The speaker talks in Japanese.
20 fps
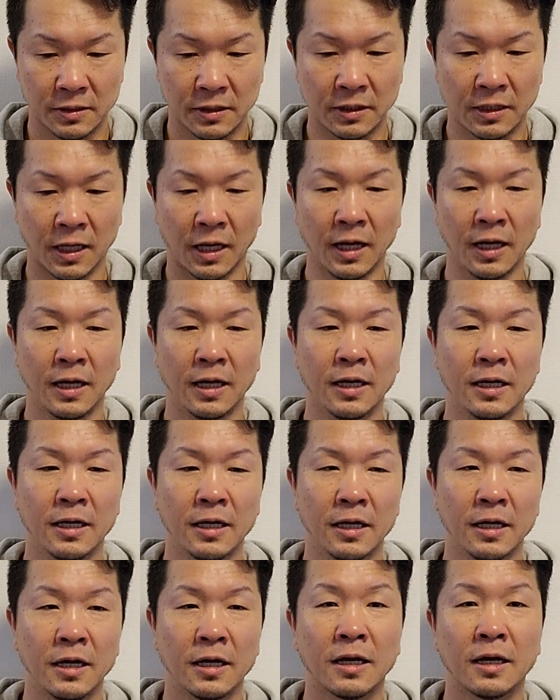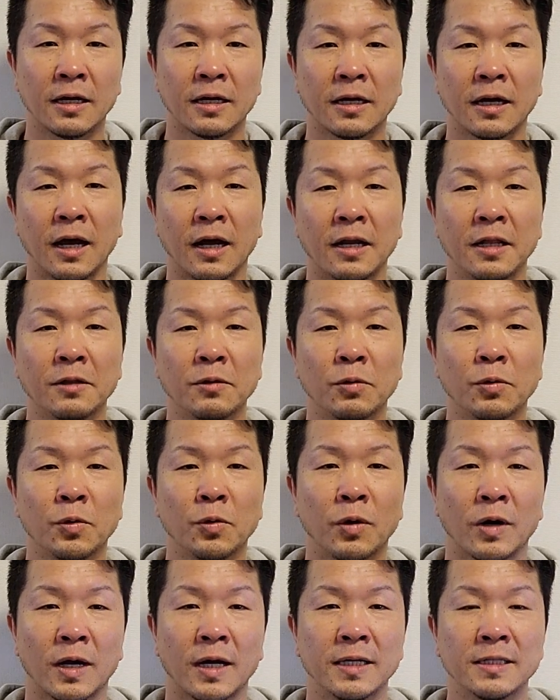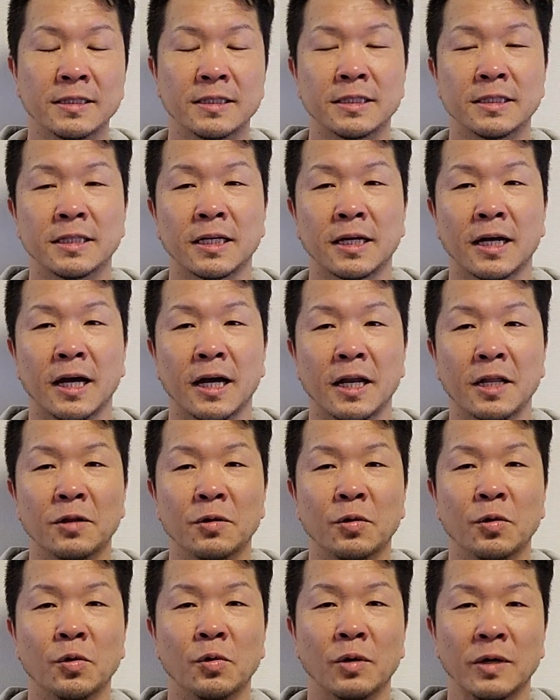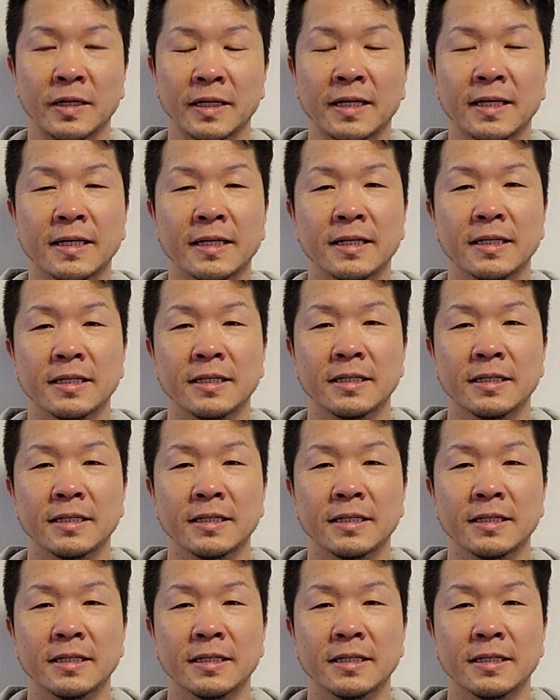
ただ、帰りの方は、完治した帰りの方はね、